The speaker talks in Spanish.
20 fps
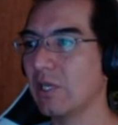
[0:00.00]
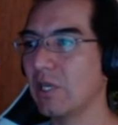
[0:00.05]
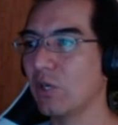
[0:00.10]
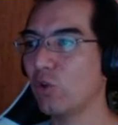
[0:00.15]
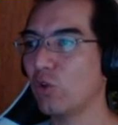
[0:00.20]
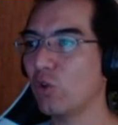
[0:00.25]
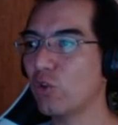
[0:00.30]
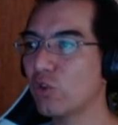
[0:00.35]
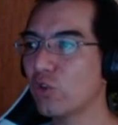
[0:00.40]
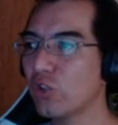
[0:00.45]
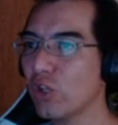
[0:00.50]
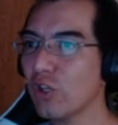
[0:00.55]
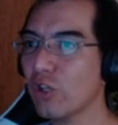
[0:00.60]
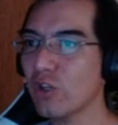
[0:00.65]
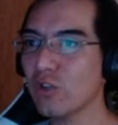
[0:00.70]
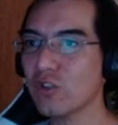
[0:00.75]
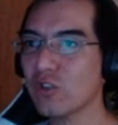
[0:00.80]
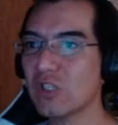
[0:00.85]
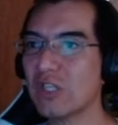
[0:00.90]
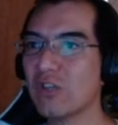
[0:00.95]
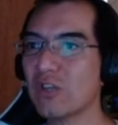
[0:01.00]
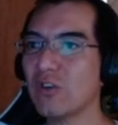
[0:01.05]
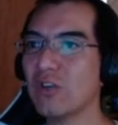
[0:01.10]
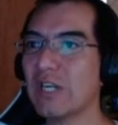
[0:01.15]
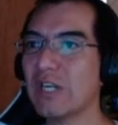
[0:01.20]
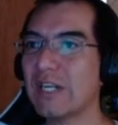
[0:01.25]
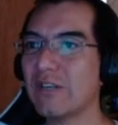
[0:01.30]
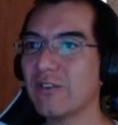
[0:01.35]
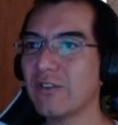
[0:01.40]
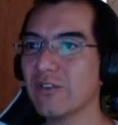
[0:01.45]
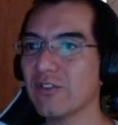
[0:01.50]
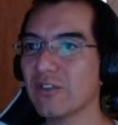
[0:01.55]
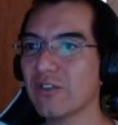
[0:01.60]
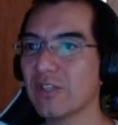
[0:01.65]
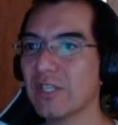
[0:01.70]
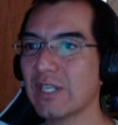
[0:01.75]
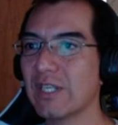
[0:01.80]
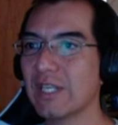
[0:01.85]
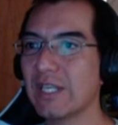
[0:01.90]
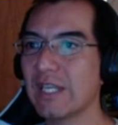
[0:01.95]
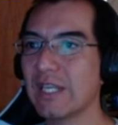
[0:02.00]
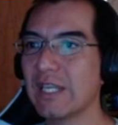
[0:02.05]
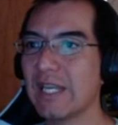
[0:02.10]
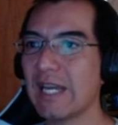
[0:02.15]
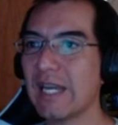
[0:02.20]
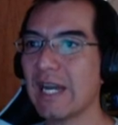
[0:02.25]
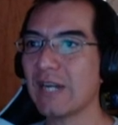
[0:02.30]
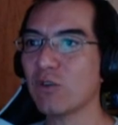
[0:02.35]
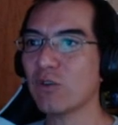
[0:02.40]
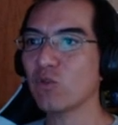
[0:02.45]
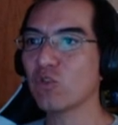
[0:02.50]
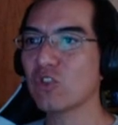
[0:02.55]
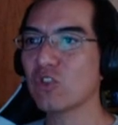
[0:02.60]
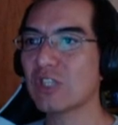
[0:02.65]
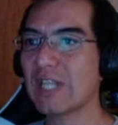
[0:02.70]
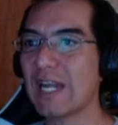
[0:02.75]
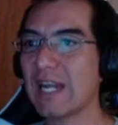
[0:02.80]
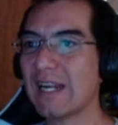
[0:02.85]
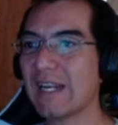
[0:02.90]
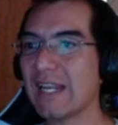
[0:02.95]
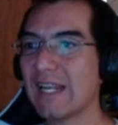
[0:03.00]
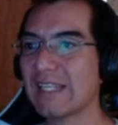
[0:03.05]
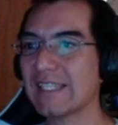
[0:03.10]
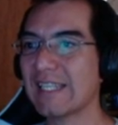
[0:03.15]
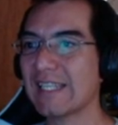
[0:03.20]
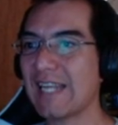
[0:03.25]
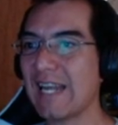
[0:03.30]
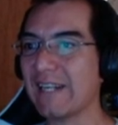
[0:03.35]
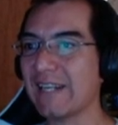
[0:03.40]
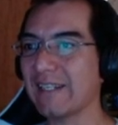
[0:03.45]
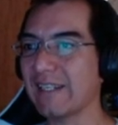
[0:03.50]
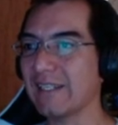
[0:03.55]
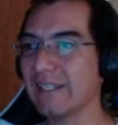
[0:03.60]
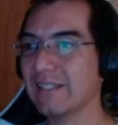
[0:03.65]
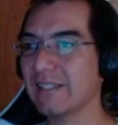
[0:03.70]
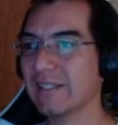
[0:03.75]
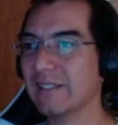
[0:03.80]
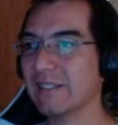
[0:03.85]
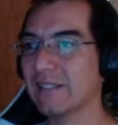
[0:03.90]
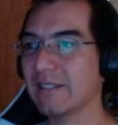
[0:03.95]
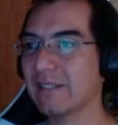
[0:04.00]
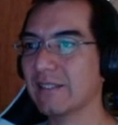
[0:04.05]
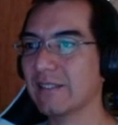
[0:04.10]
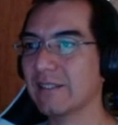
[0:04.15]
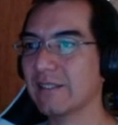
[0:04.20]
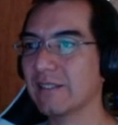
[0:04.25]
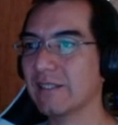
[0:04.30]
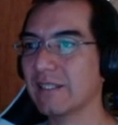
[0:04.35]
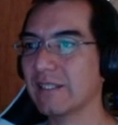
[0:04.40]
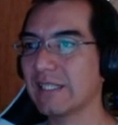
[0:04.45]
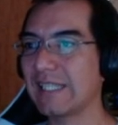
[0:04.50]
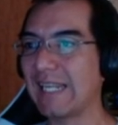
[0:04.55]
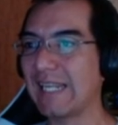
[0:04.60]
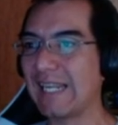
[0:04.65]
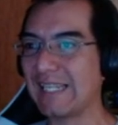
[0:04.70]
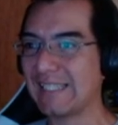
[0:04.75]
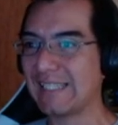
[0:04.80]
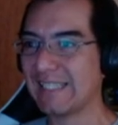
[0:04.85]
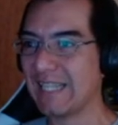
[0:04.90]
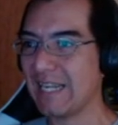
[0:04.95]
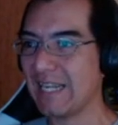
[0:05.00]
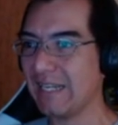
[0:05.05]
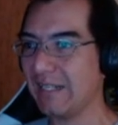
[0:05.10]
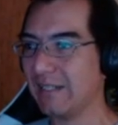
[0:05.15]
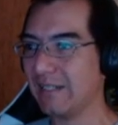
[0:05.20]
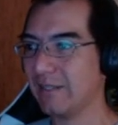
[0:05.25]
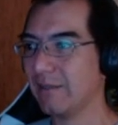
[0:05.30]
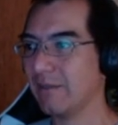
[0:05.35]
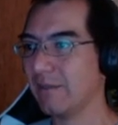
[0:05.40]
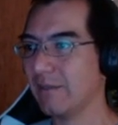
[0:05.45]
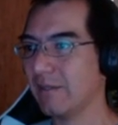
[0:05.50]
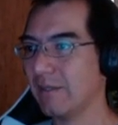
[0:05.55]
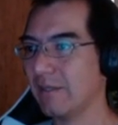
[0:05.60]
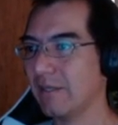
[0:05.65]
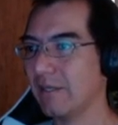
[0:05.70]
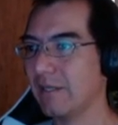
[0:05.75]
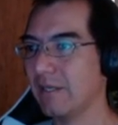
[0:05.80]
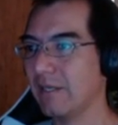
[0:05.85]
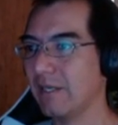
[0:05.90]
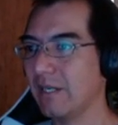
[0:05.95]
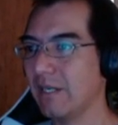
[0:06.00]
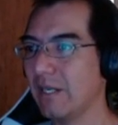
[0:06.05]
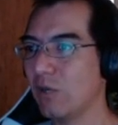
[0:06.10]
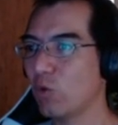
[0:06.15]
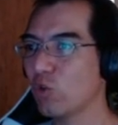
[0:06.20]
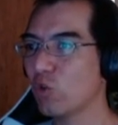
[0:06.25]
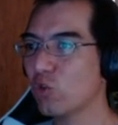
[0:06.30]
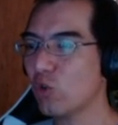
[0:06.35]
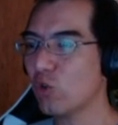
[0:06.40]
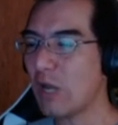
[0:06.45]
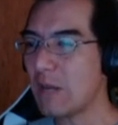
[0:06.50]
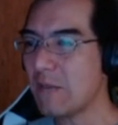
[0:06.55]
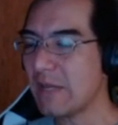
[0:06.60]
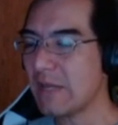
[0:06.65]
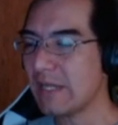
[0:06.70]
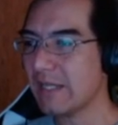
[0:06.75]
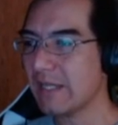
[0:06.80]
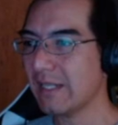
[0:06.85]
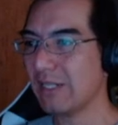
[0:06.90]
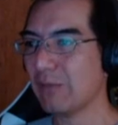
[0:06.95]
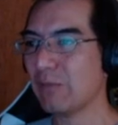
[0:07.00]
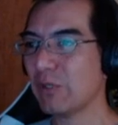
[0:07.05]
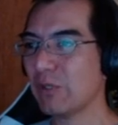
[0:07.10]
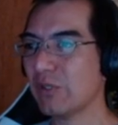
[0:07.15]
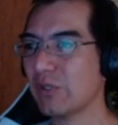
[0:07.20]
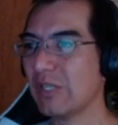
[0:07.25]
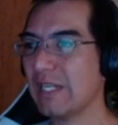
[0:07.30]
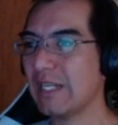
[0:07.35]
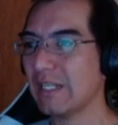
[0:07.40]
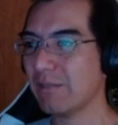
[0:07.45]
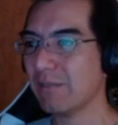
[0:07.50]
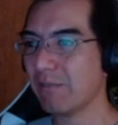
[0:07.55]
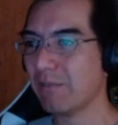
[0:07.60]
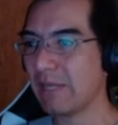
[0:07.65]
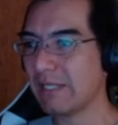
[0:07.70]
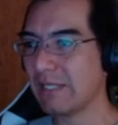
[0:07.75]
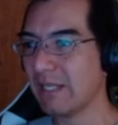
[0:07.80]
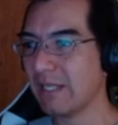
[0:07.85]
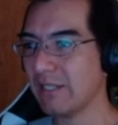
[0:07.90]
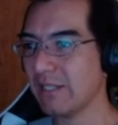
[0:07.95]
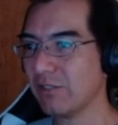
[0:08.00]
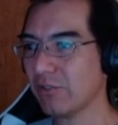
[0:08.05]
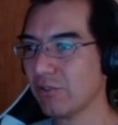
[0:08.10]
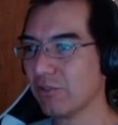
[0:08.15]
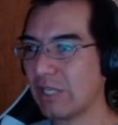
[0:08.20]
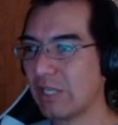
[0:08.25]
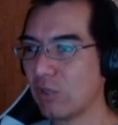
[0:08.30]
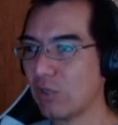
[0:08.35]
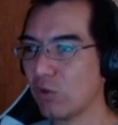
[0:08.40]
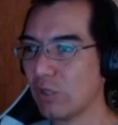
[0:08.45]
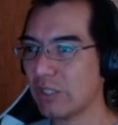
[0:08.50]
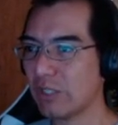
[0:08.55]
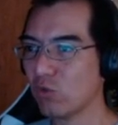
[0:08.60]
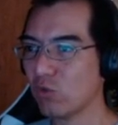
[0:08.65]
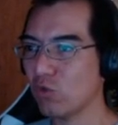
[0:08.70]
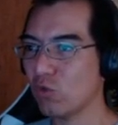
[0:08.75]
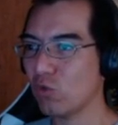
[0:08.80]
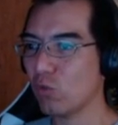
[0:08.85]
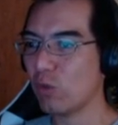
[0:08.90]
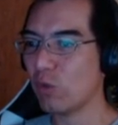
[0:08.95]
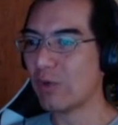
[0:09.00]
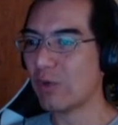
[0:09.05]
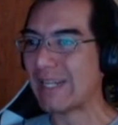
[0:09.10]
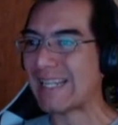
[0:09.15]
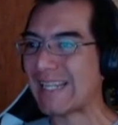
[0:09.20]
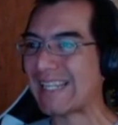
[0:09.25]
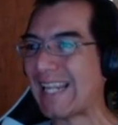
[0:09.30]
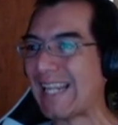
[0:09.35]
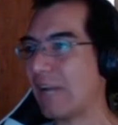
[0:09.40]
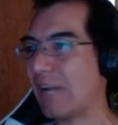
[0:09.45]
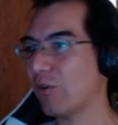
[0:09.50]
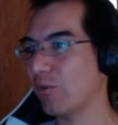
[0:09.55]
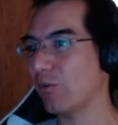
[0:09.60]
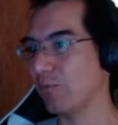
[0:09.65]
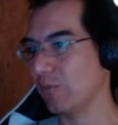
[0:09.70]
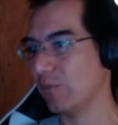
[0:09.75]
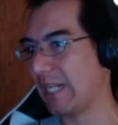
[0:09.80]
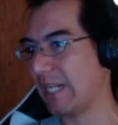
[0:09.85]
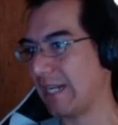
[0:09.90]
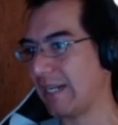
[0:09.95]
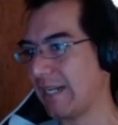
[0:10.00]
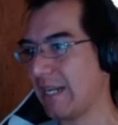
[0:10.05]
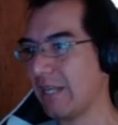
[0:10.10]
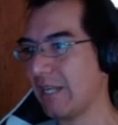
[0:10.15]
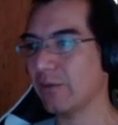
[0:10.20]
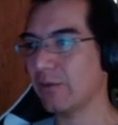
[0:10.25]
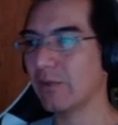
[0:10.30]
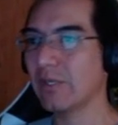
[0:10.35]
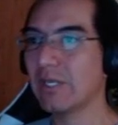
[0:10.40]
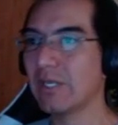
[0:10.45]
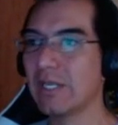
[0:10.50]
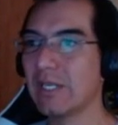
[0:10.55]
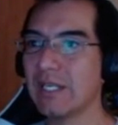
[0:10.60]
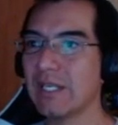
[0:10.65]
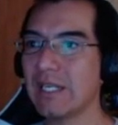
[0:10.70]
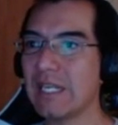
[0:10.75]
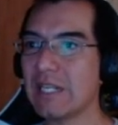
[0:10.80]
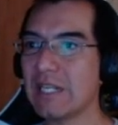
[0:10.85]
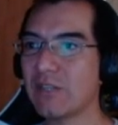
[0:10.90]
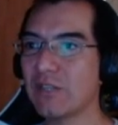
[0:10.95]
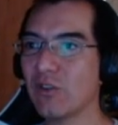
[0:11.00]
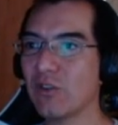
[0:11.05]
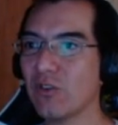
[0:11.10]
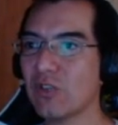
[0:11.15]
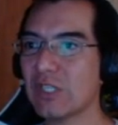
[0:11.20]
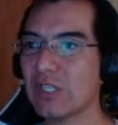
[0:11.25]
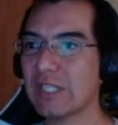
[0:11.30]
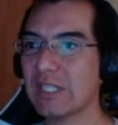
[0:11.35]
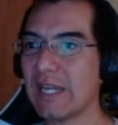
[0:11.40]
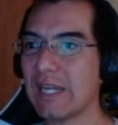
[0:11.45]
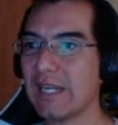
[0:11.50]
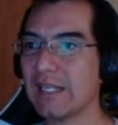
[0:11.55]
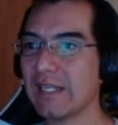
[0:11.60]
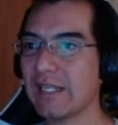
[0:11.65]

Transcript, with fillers: Con todos los hidrógenos, ajustar las cargas de Gasteiger. Usualmente con proteínas pasa esto, que no es un número entero cerrado, y entonces hay que